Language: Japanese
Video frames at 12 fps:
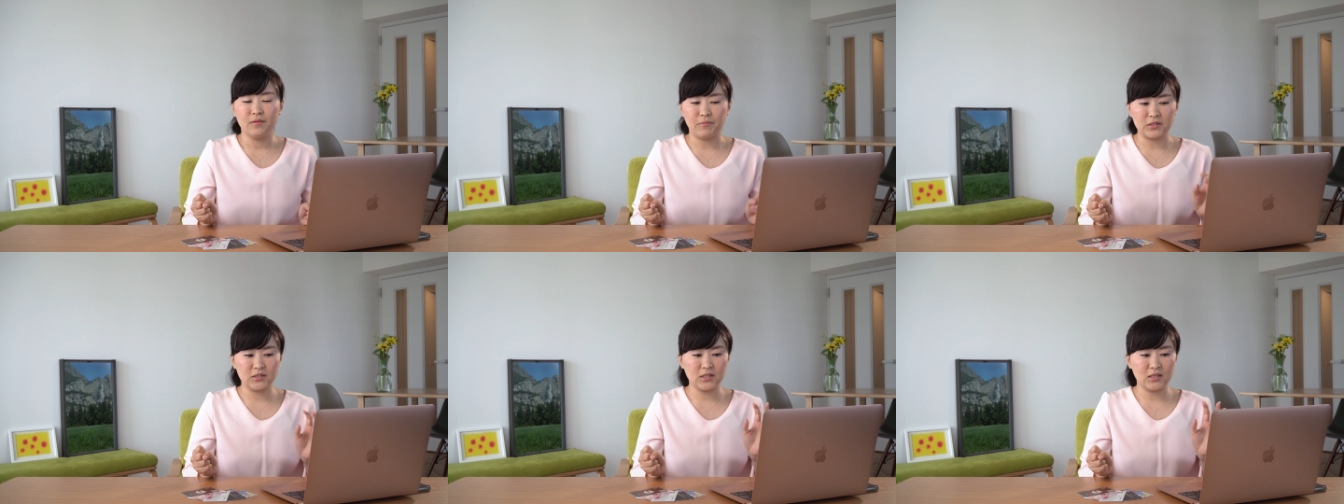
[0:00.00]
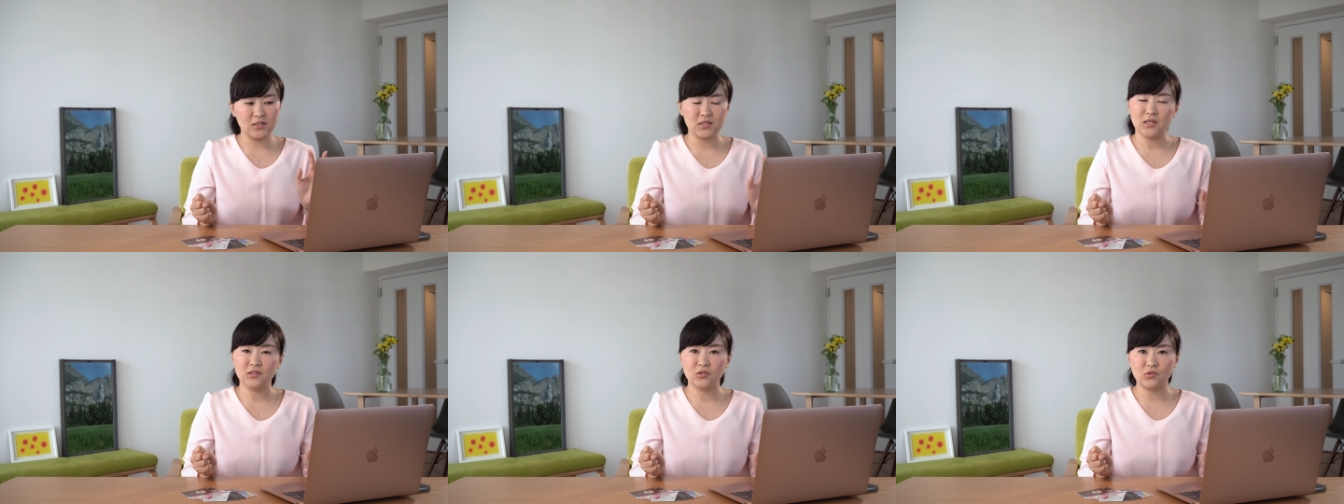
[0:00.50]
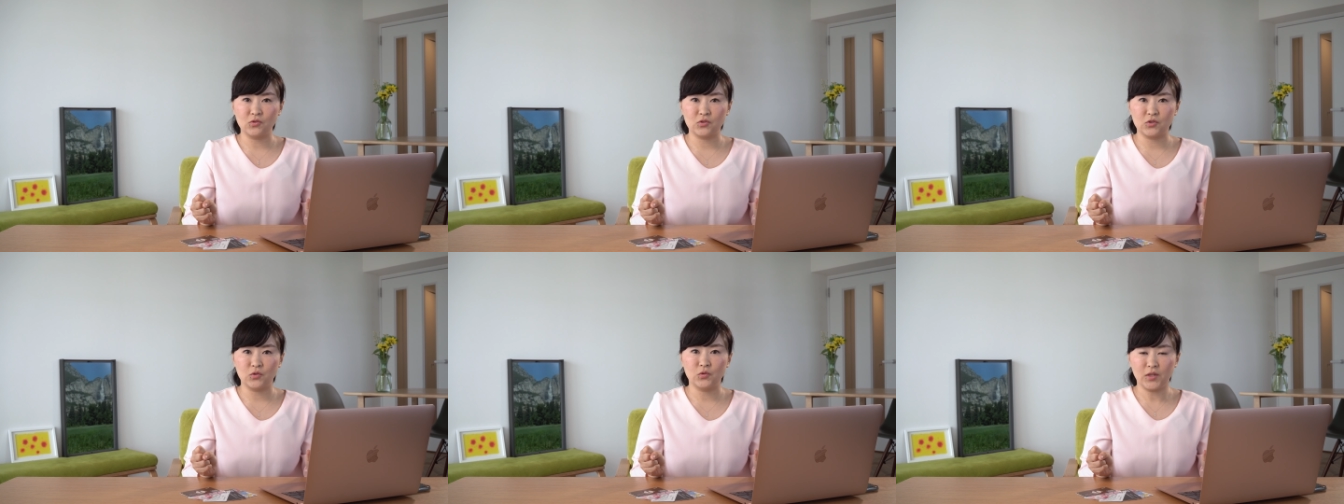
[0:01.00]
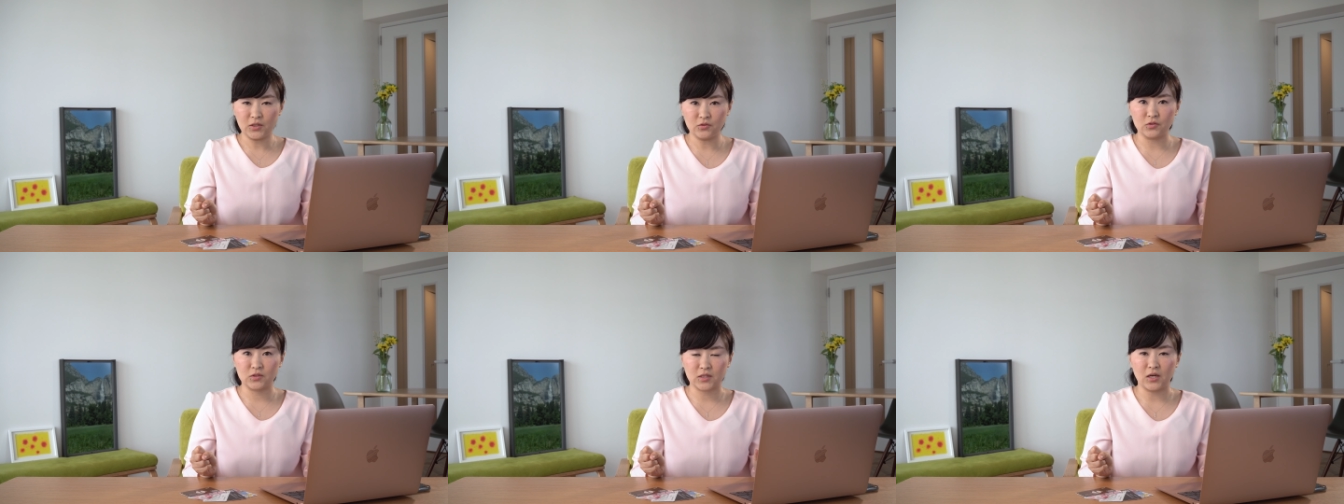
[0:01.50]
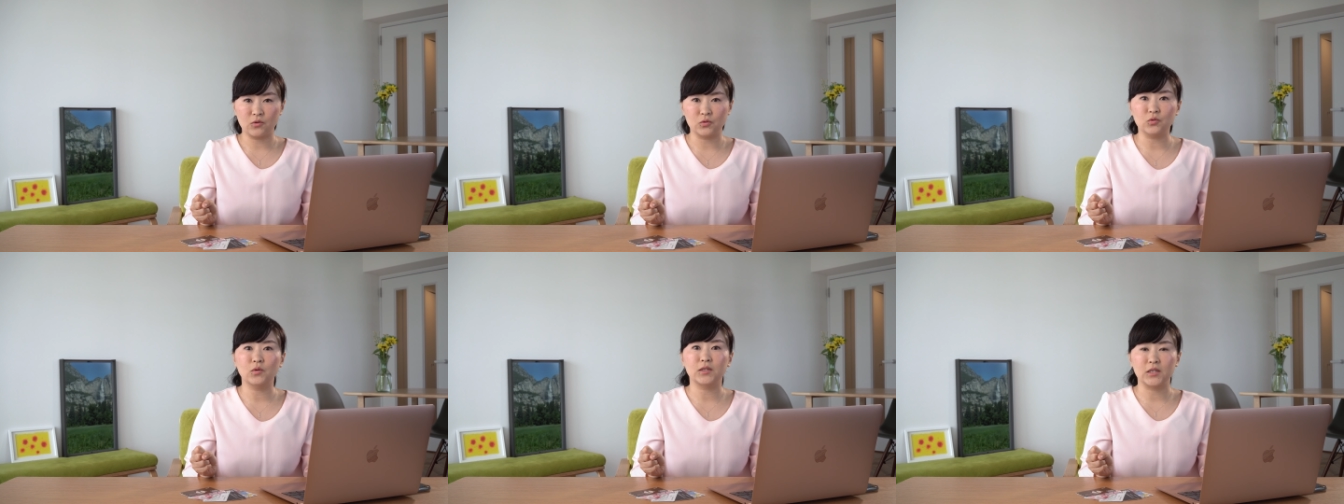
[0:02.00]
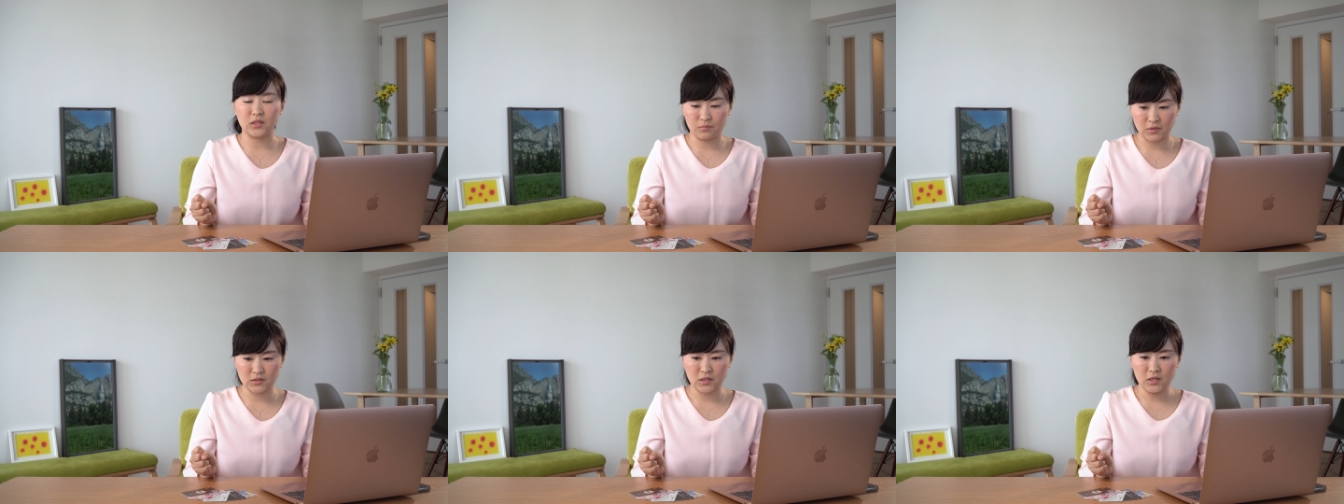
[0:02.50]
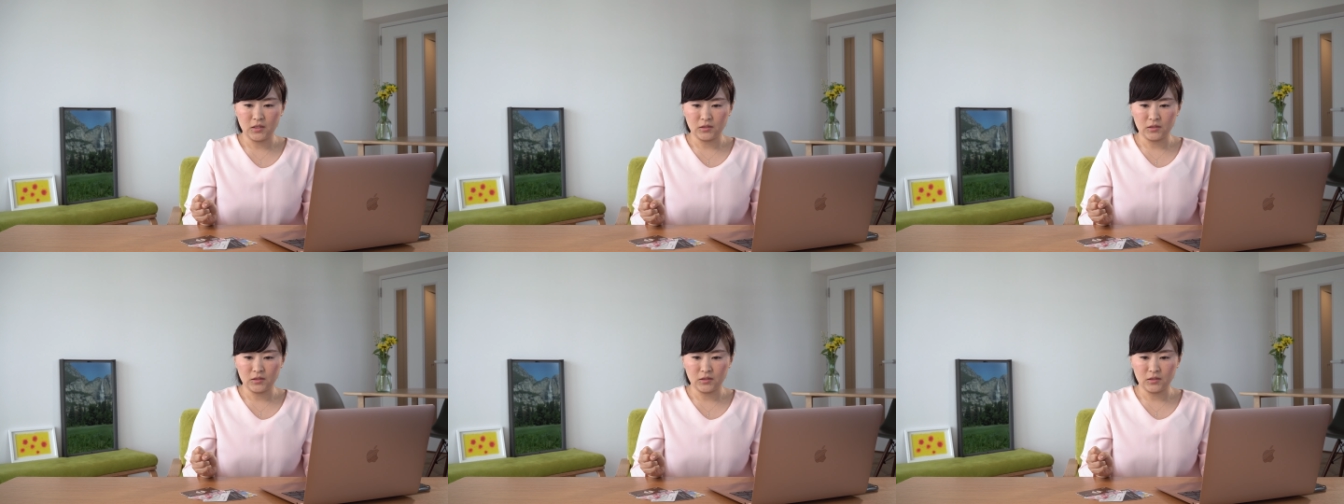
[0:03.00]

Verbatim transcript: まあ、事前にチャージする必要なく使うことができます